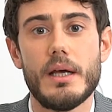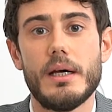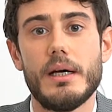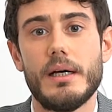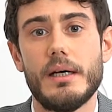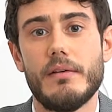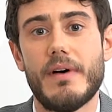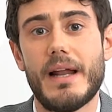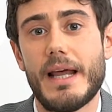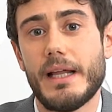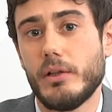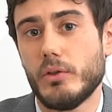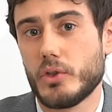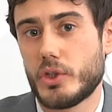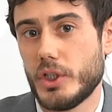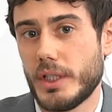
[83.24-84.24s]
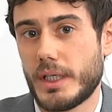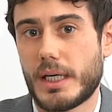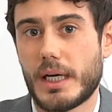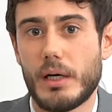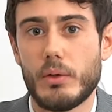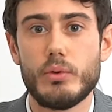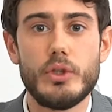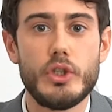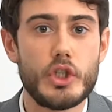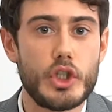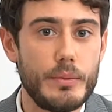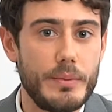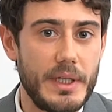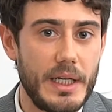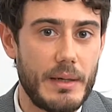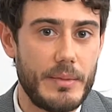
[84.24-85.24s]
eh, valendo circa 11
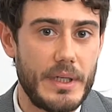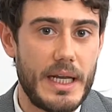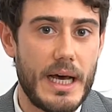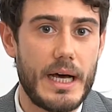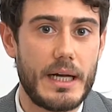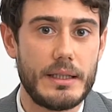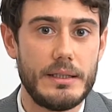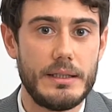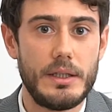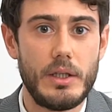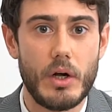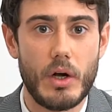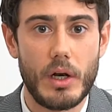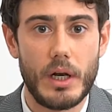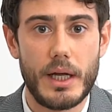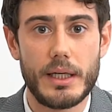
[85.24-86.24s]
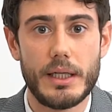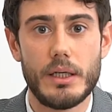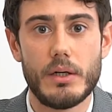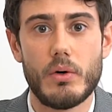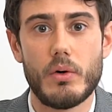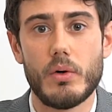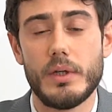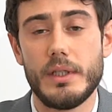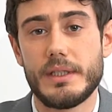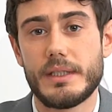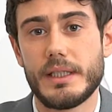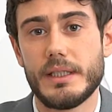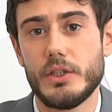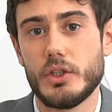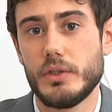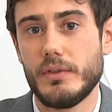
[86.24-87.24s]
mila miliardi di dollari o il
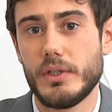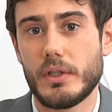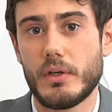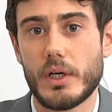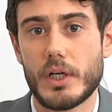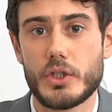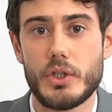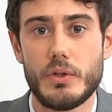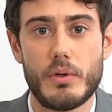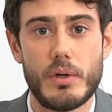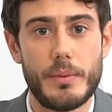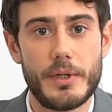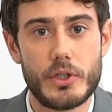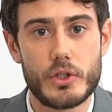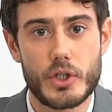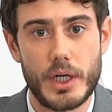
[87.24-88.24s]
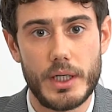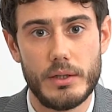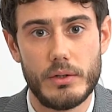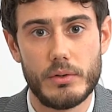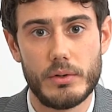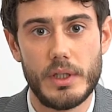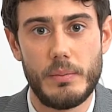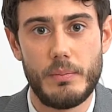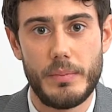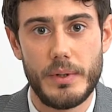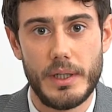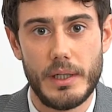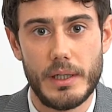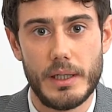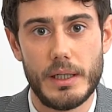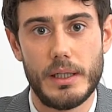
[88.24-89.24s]
13,5% del
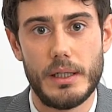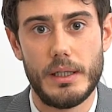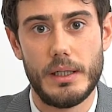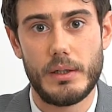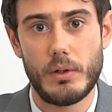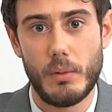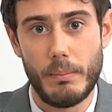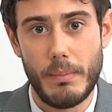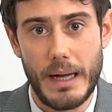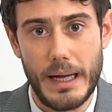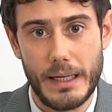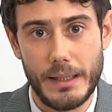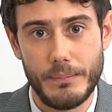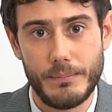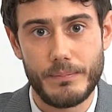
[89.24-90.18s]
PIL eh, globale.